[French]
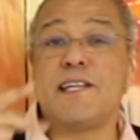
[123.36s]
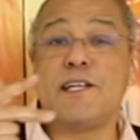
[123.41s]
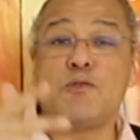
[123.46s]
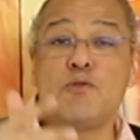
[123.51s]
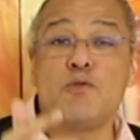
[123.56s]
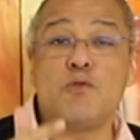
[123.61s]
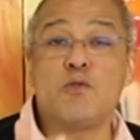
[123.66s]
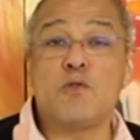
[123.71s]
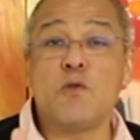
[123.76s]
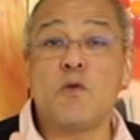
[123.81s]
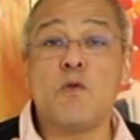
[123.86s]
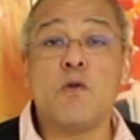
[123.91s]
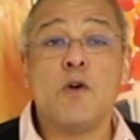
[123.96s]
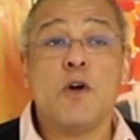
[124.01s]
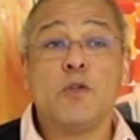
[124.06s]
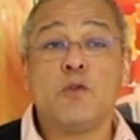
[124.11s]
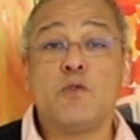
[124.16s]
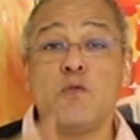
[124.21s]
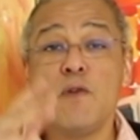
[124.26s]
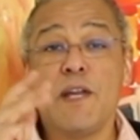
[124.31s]
les tutos,
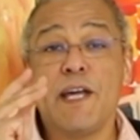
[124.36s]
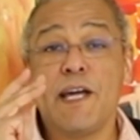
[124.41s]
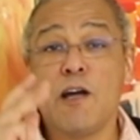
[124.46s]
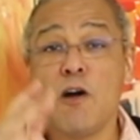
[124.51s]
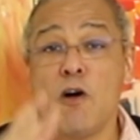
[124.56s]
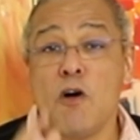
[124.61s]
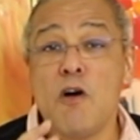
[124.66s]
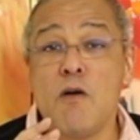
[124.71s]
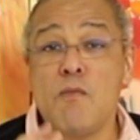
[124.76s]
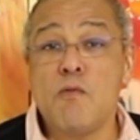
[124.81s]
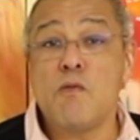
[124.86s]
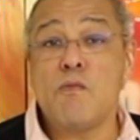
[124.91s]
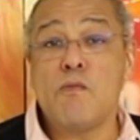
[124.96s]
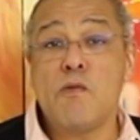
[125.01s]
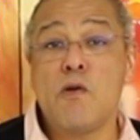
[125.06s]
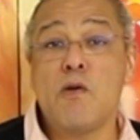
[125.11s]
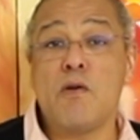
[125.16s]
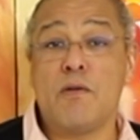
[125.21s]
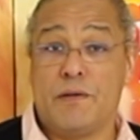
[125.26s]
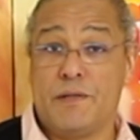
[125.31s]
tous les grands
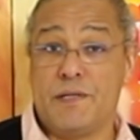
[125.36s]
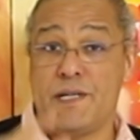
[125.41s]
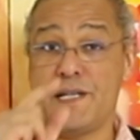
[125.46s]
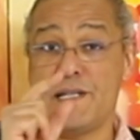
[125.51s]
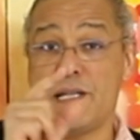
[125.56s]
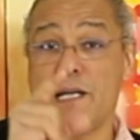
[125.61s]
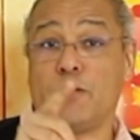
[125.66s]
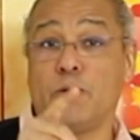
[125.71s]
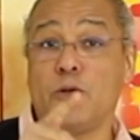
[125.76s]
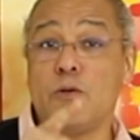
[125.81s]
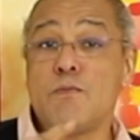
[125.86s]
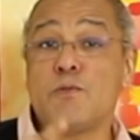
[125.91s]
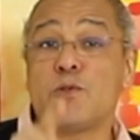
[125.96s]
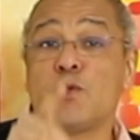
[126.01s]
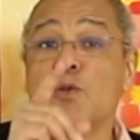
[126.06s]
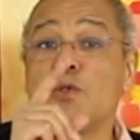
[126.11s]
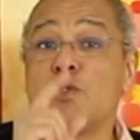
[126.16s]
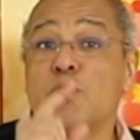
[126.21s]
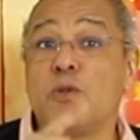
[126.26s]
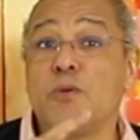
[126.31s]
moments des agrumes
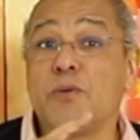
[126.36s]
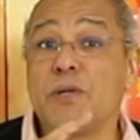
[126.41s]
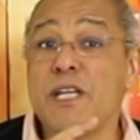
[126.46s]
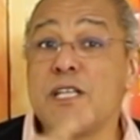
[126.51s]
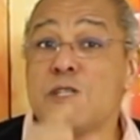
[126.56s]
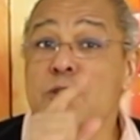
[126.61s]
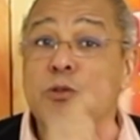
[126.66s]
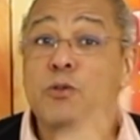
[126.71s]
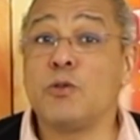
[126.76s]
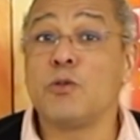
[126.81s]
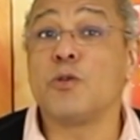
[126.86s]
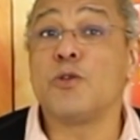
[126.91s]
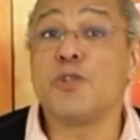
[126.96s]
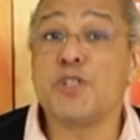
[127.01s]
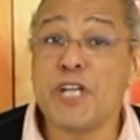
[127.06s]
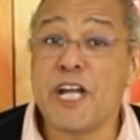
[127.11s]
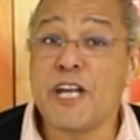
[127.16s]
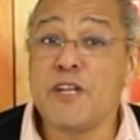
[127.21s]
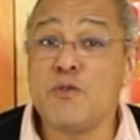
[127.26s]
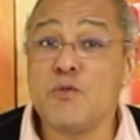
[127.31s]
sont stockés sur notre
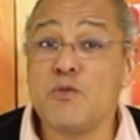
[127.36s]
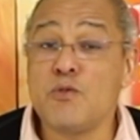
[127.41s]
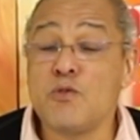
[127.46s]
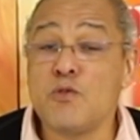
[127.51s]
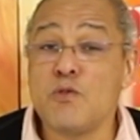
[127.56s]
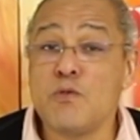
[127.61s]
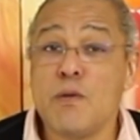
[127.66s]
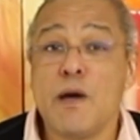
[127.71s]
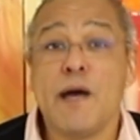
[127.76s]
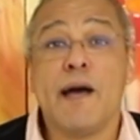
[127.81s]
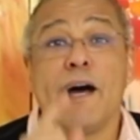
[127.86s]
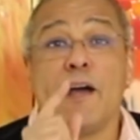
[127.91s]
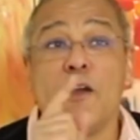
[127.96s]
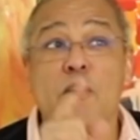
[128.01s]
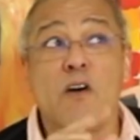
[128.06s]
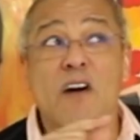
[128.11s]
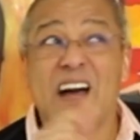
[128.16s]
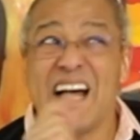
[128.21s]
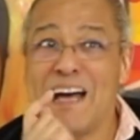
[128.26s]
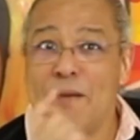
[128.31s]
chaîne YouTube.
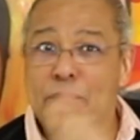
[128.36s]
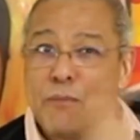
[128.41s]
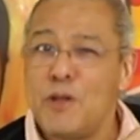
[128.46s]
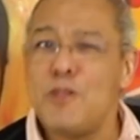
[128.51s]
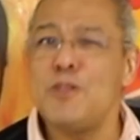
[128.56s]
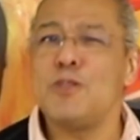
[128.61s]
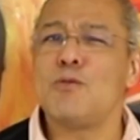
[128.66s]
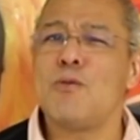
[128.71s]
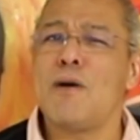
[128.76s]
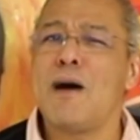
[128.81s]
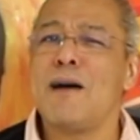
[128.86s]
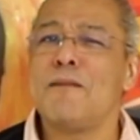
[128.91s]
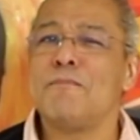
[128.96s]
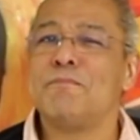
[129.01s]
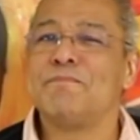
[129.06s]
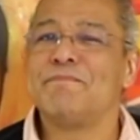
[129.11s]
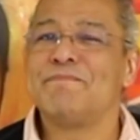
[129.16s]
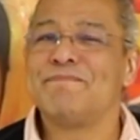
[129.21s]
Alors abonne-toi